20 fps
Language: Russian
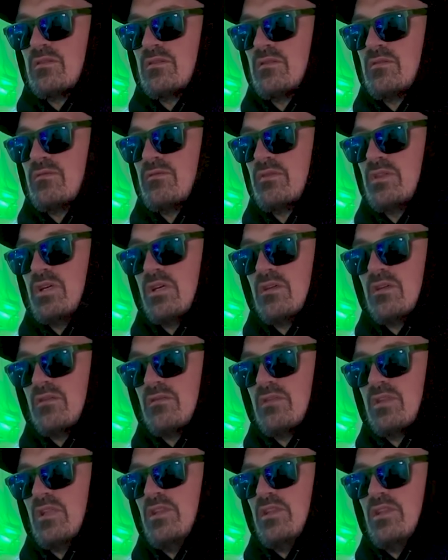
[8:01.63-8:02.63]
в
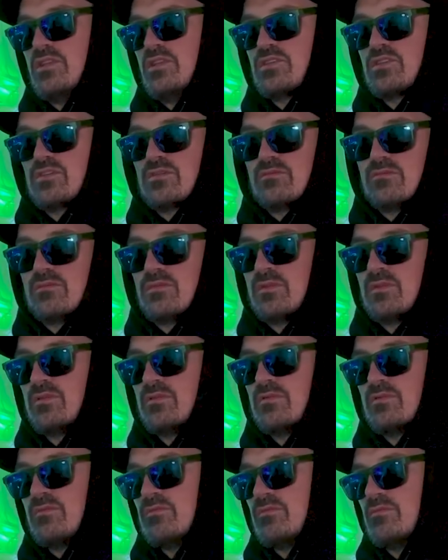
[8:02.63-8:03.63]

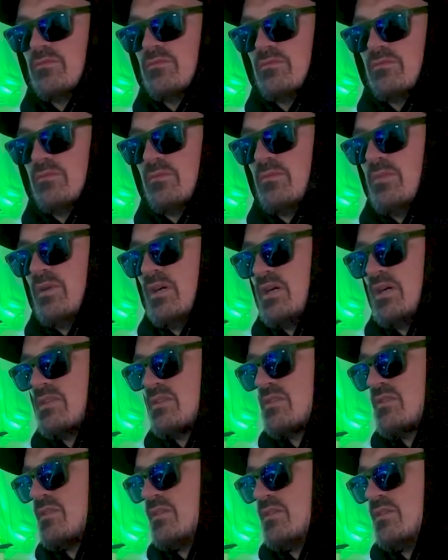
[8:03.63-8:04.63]
дальнейшем э,
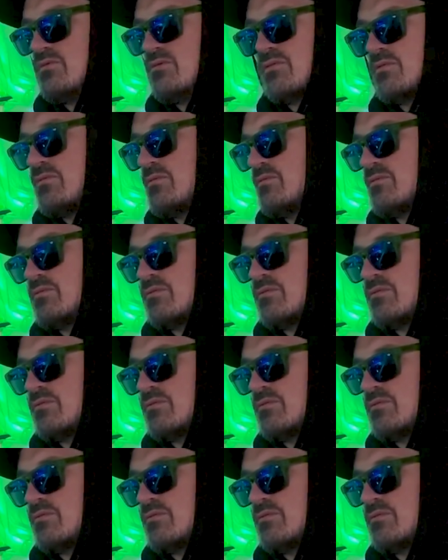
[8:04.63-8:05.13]
база, ну